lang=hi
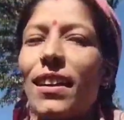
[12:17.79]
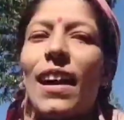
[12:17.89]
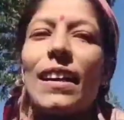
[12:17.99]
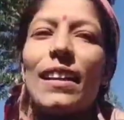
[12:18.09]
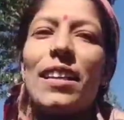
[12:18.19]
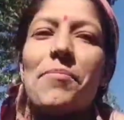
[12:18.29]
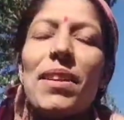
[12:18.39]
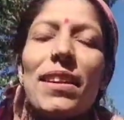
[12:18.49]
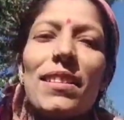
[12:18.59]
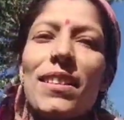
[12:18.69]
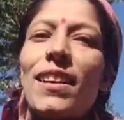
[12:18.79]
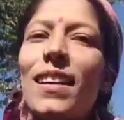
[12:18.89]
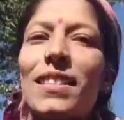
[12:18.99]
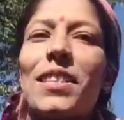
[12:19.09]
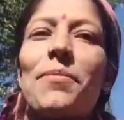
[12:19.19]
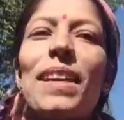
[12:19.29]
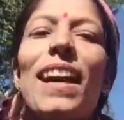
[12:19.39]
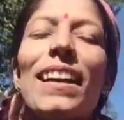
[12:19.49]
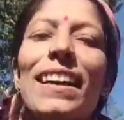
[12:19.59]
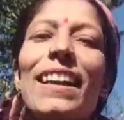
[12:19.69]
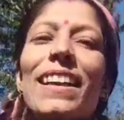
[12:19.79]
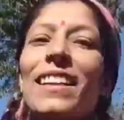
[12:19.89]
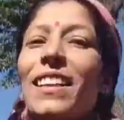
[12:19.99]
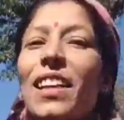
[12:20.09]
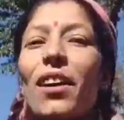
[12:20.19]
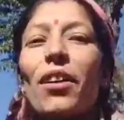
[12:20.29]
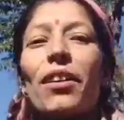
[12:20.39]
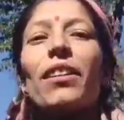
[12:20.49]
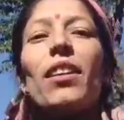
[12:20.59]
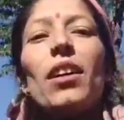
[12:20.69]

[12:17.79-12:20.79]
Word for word: गाय के लिए मैंने जगह अच्छी बना करके रखी है और